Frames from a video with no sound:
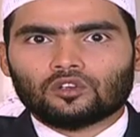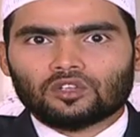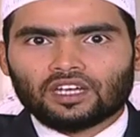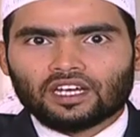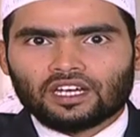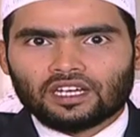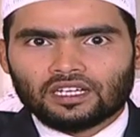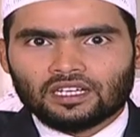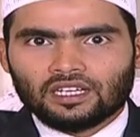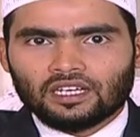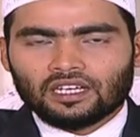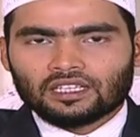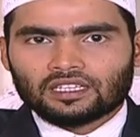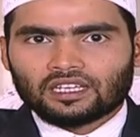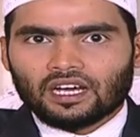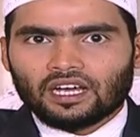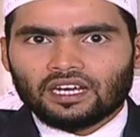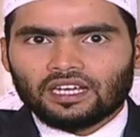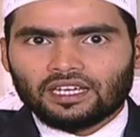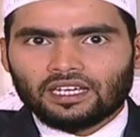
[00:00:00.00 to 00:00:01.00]
করো না
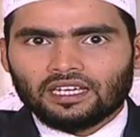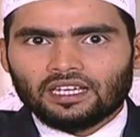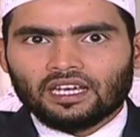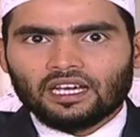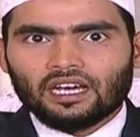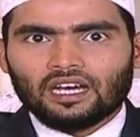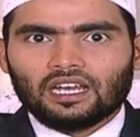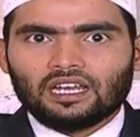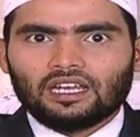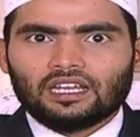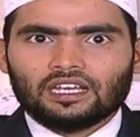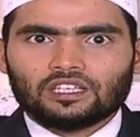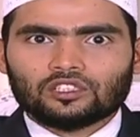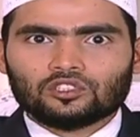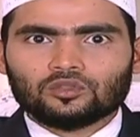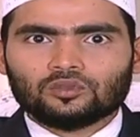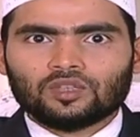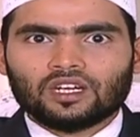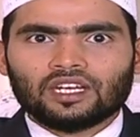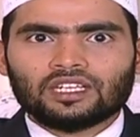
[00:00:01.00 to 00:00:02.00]
তাহলে
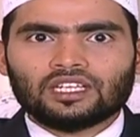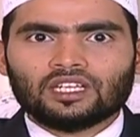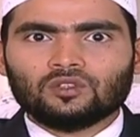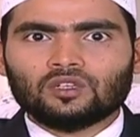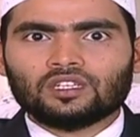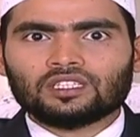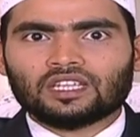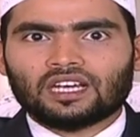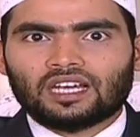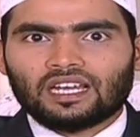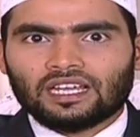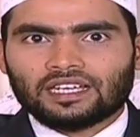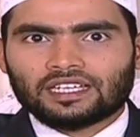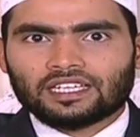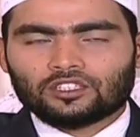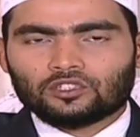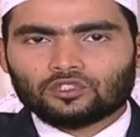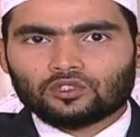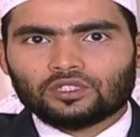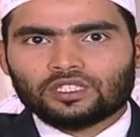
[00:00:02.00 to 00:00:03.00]
আল্লাহ সুবাহ
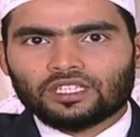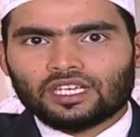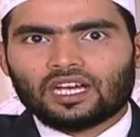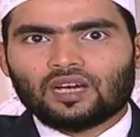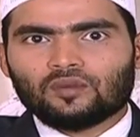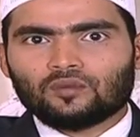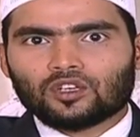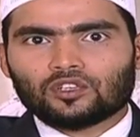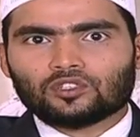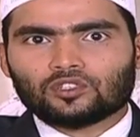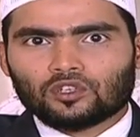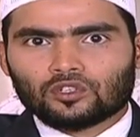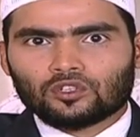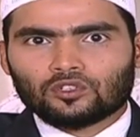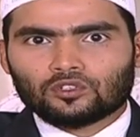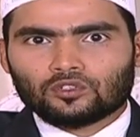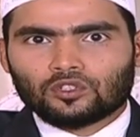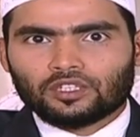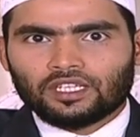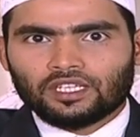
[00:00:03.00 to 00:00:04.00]
তালাকে যদি আমরা
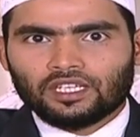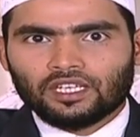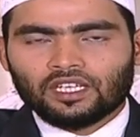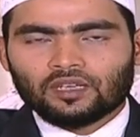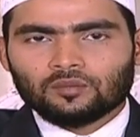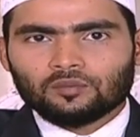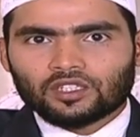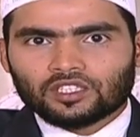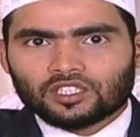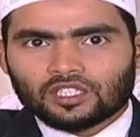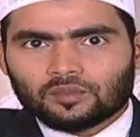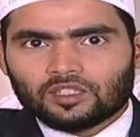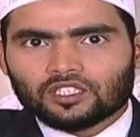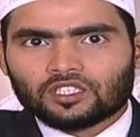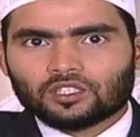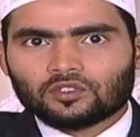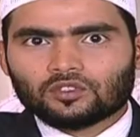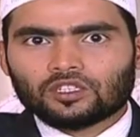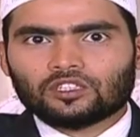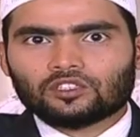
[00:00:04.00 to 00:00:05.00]
স্মরণ করি
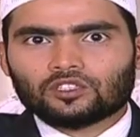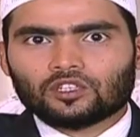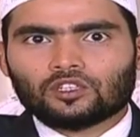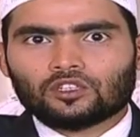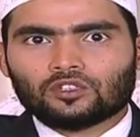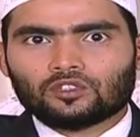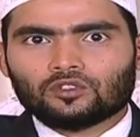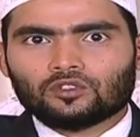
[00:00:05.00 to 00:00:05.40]
বেশি বেশি করে